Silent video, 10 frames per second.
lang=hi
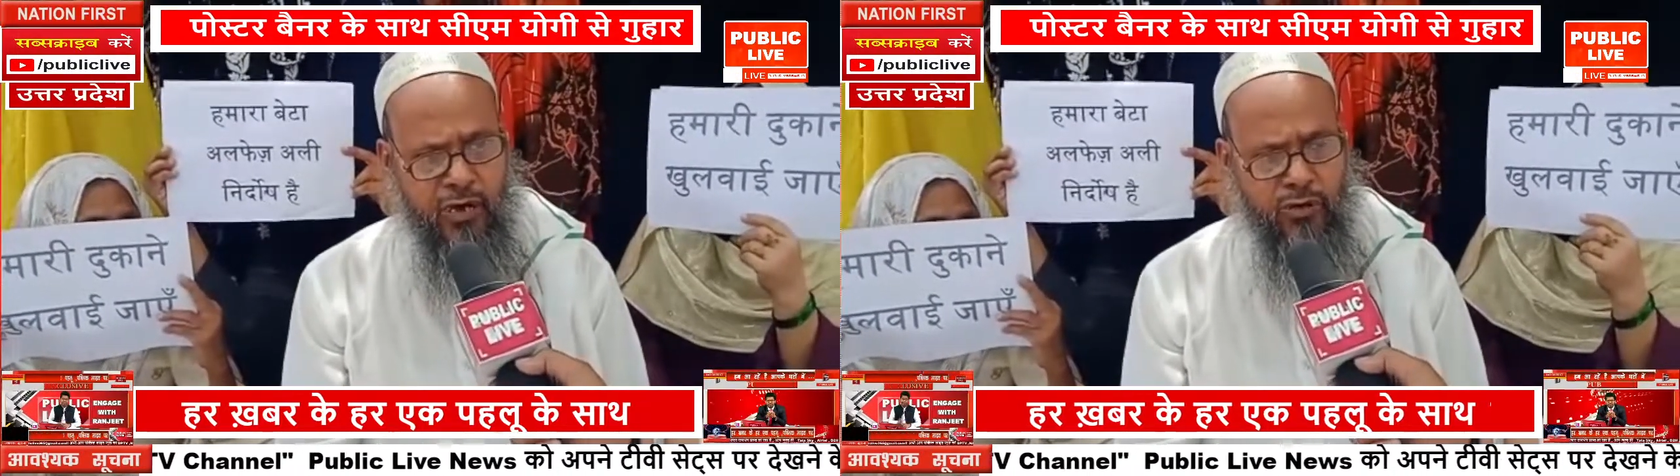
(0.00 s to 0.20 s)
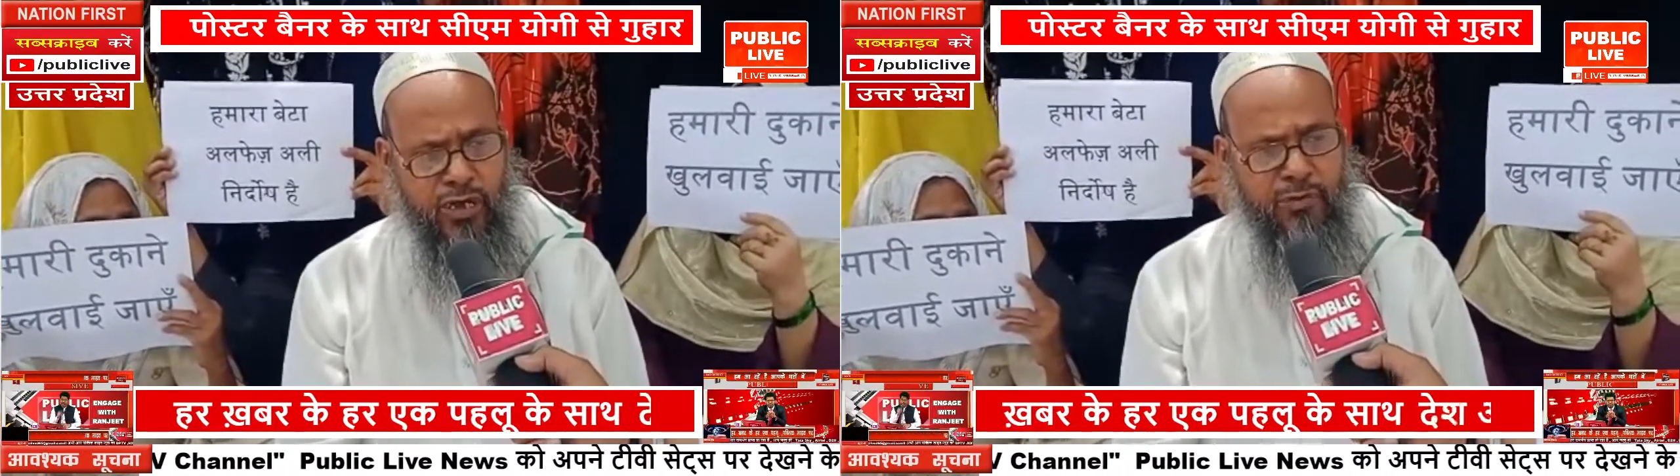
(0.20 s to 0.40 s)

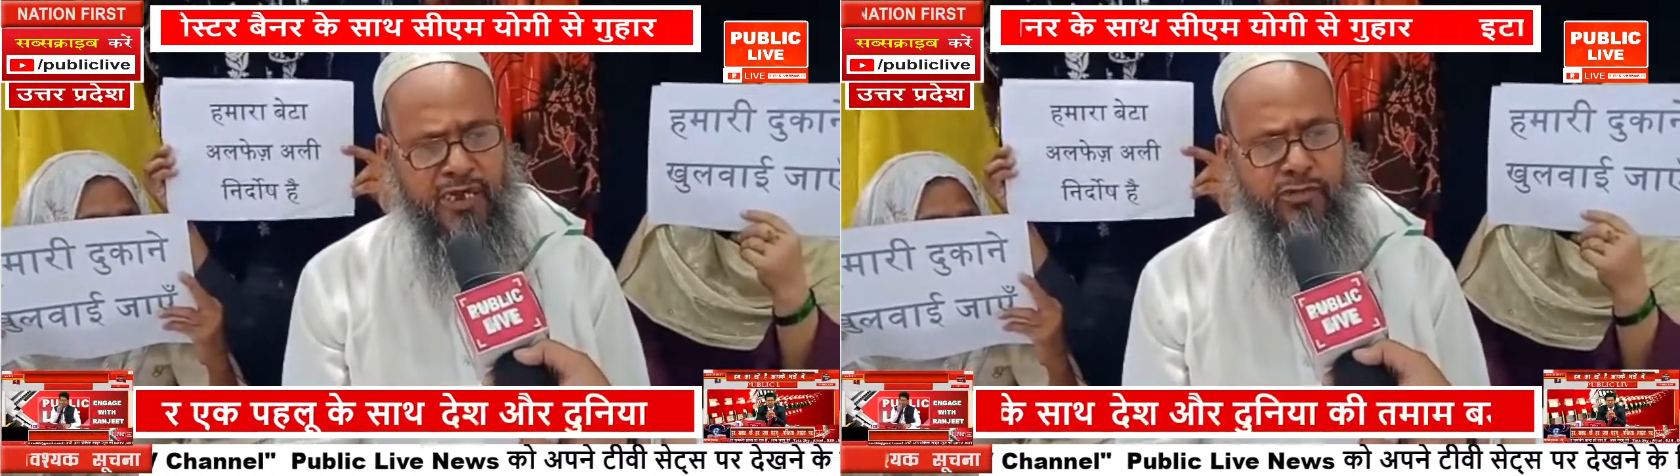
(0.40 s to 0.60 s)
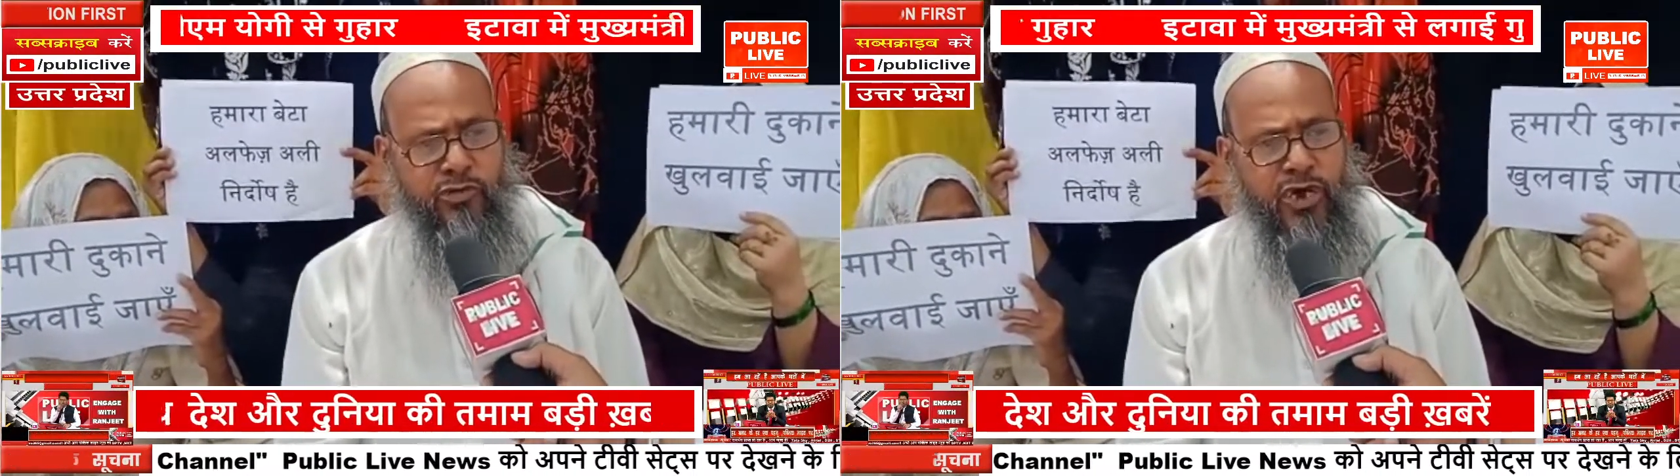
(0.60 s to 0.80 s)
और
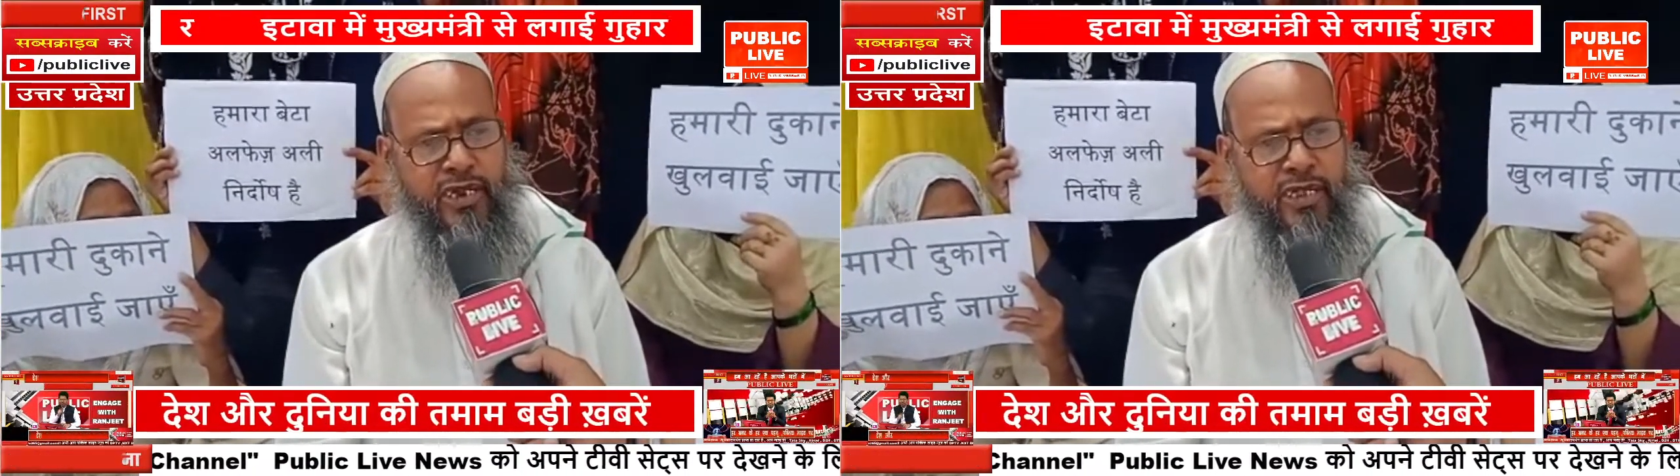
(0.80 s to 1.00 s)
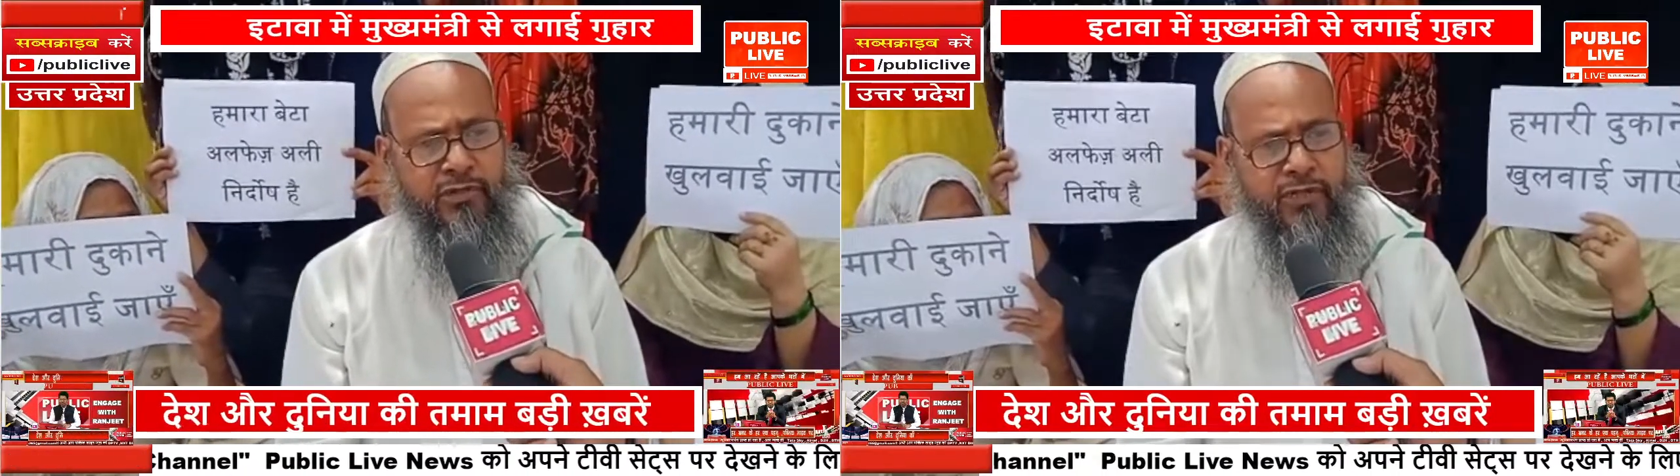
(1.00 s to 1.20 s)
हमारी
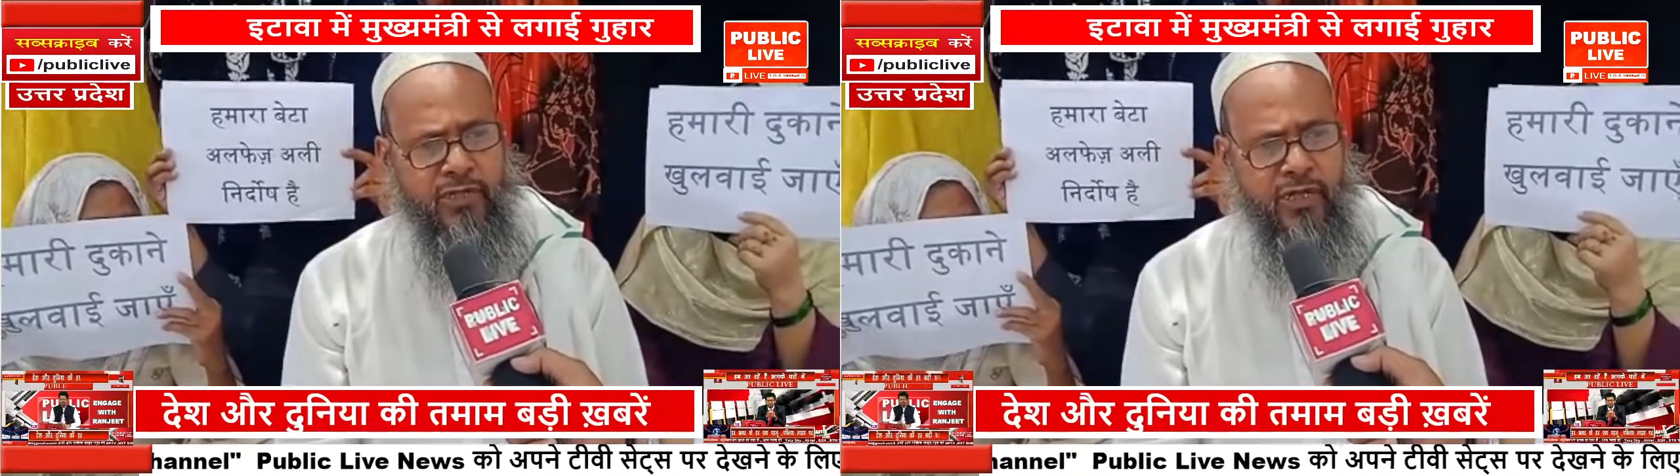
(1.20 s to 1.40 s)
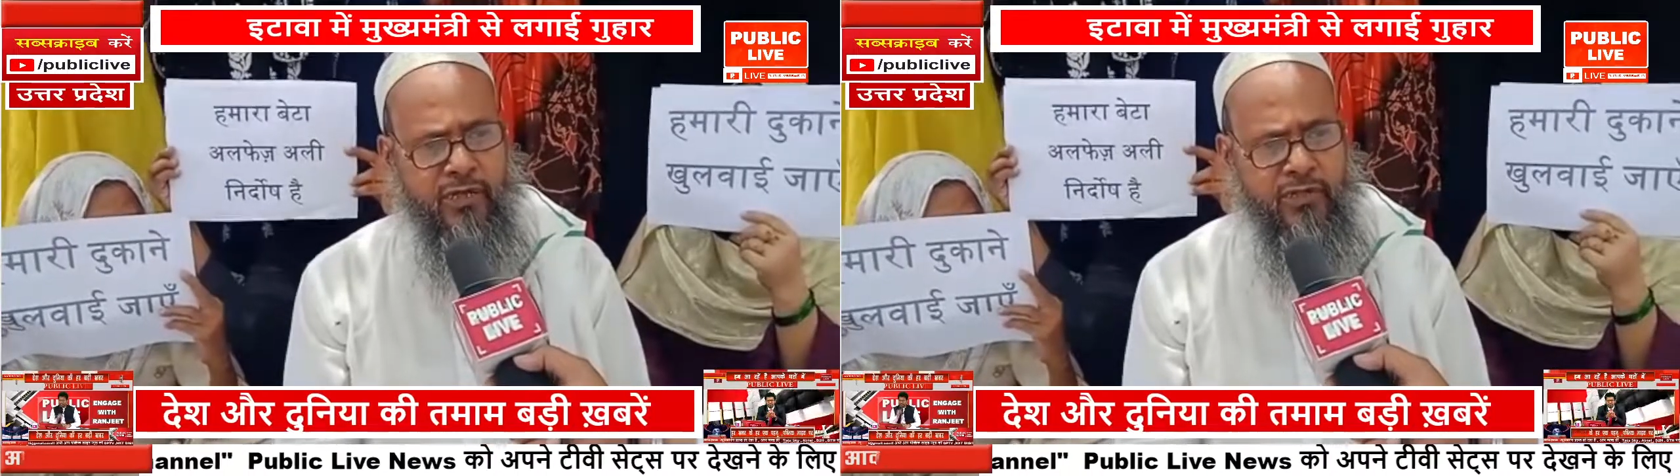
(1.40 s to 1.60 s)
दुकानें
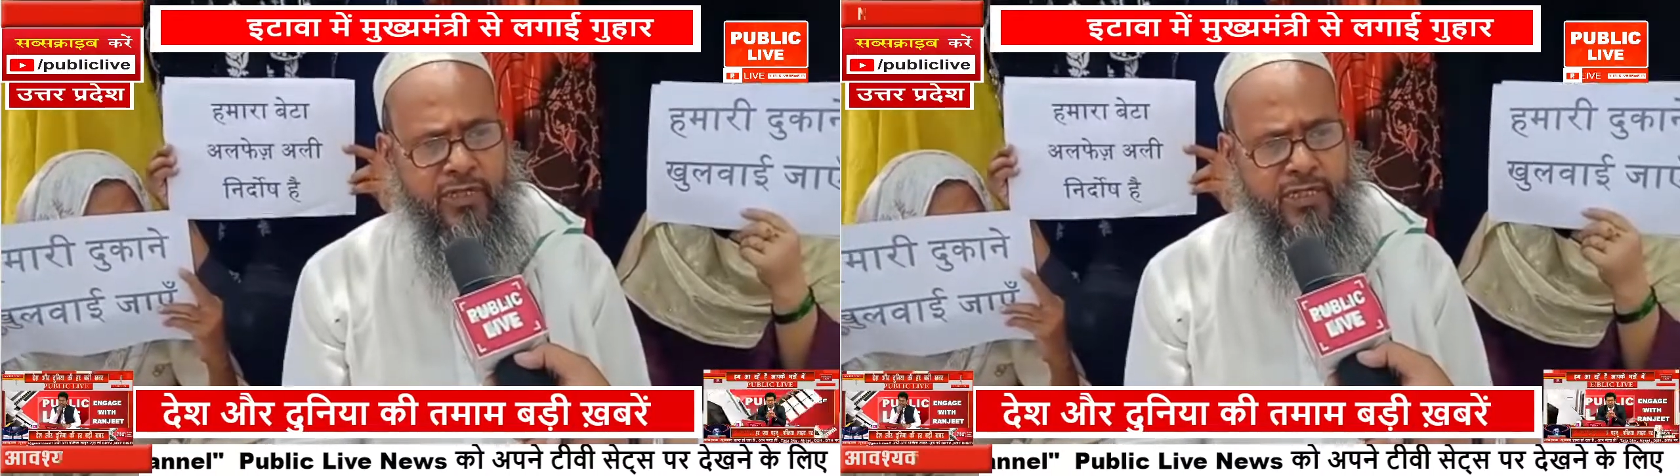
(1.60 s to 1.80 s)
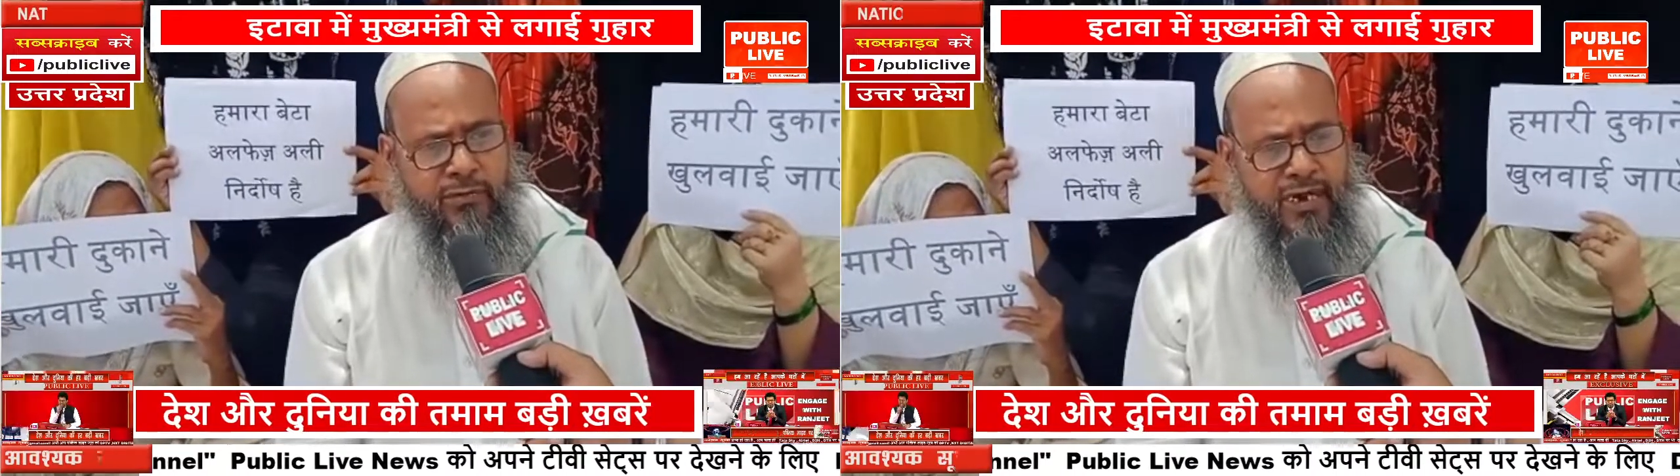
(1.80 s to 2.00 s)
एकदम